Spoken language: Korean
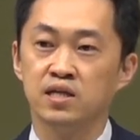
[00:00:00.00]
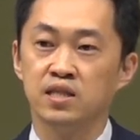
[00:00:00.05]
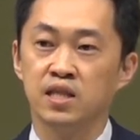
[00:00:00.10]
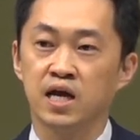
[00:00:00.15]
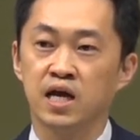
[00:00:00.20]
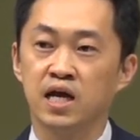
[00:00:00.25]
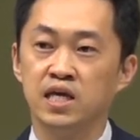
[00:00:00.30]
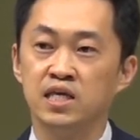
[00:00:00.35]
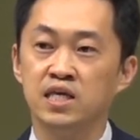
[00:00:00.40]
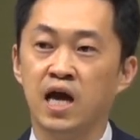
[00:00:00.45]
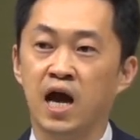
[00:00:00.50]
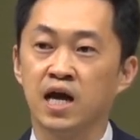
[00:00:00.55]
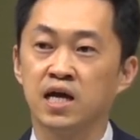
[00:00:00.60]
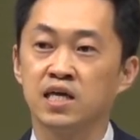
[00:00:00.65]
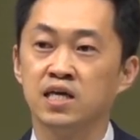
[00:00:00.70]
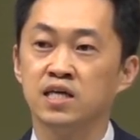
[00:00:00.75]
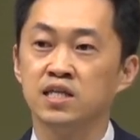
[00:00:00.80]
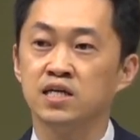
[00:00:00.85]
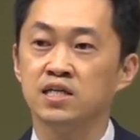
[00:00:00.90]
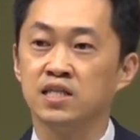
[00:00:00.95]
내가 이
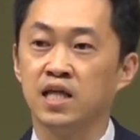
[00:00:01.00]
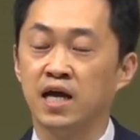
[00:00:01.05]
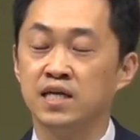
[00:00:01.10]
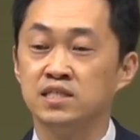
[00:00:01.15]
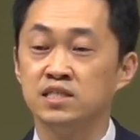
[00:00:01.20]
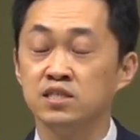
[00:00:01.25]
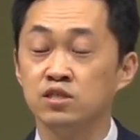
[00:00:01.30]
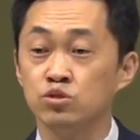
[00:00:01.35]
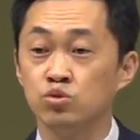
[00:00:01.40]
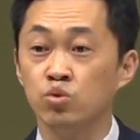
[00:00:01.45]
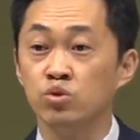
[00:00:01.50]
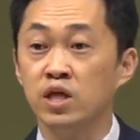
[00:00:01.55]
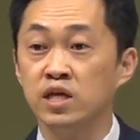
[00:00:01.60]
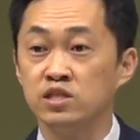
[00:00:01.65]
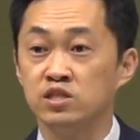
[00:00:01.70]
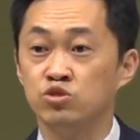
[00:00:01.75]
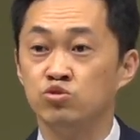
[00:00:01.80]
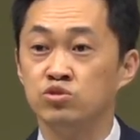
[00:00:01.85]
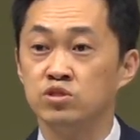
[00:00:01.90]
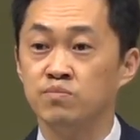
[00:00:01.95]
악기는 다시는 손에
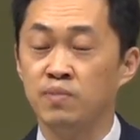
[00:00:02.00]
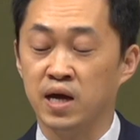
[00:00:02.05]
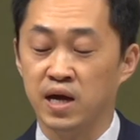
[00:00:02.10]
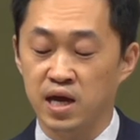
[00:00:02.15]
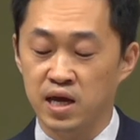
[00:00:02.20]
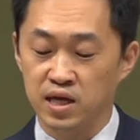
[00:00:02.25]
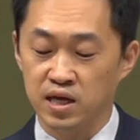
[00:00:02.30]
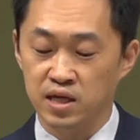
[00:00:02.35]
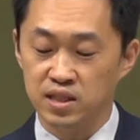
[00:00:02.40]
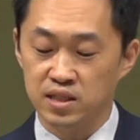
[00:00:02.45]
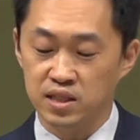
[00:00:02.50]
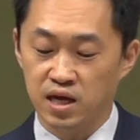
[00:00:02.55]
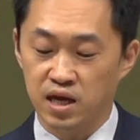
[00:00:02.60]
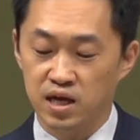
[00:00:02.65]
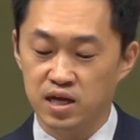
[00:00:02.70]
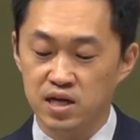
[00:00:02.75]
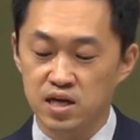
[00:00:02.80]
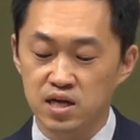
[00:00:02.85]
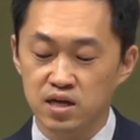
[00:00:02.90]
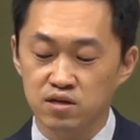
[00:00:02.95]
쥐지
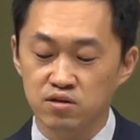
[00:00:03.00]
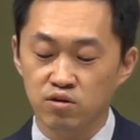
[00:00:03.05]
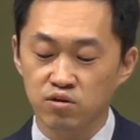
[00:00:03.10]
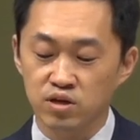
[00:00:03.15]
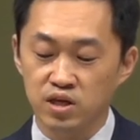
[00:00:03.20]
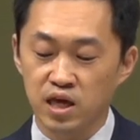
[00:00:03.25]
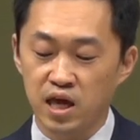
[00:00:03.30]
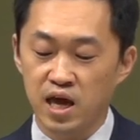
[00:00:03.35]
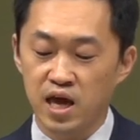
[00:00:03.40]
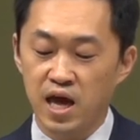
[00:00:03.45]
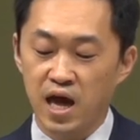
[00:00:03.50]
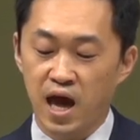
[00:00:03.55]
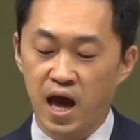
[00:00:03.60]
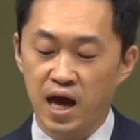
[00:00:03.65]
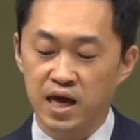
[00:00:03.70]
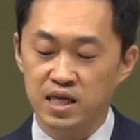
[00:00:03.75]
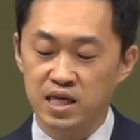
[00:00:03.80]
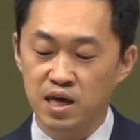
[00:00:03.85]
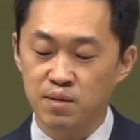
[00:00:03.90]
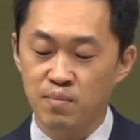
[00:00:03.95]
말아야겠다. 그렇게
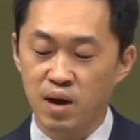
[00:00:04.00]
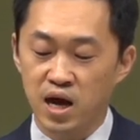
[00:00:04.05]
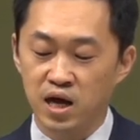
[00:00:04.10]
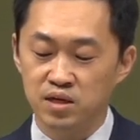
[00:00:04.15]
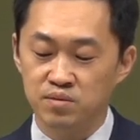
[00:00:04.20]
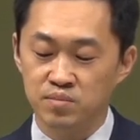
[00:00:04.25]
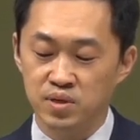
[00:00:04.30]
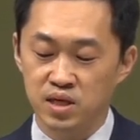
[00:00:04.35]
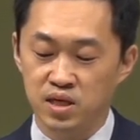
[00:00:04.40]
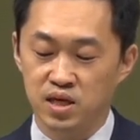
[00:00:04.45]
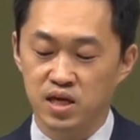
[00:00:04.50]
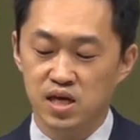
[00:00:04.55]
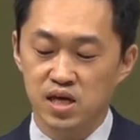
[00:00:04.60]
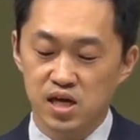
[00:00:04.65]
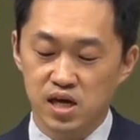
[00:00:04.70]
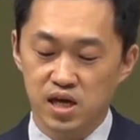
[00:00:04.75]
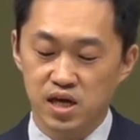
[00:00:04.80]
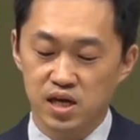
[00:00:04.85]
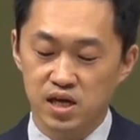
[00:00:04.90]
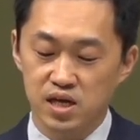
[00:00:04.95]
아이의 마음이
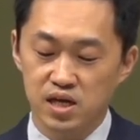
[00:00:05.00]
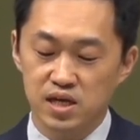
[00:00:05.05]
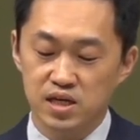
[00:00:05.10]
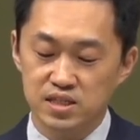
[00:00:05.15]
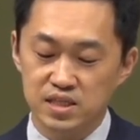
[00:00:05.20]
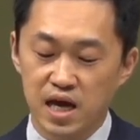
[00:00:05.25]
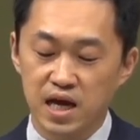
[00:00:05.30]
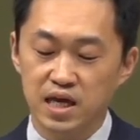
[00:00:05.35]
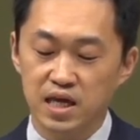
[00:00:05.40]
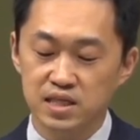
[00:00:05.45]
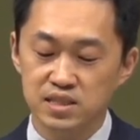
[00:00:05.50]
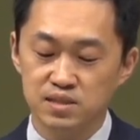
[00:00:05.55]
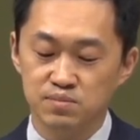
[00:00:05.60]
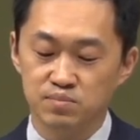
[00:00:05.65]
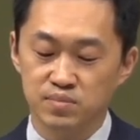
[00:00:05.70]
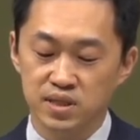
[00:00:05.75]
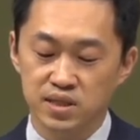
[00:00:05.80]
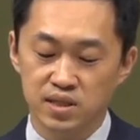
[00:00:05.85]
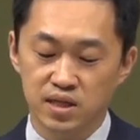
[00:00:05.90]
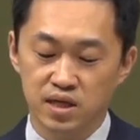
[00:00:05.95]
예,
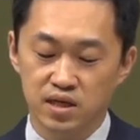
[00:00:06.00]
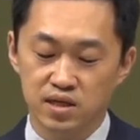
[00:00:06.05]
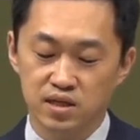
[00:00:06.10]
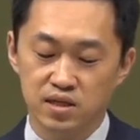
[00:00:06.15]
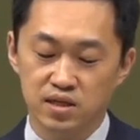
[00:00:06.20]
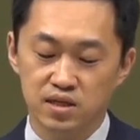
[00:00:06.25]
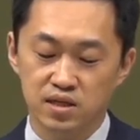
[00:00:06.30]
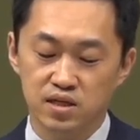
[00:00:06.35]
상했습니다.